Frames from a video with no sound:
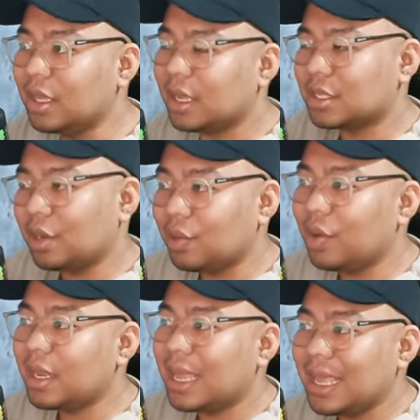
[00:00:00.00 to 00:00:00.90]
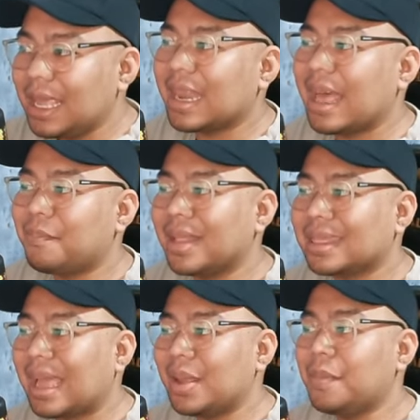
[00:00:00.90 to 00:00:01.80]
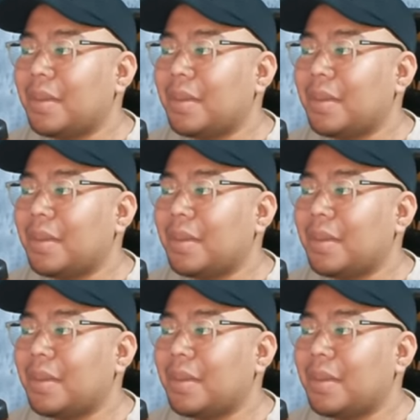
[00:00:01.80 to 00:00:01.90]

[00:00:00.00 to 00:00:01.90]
kasulukuyan nahihirapan tayong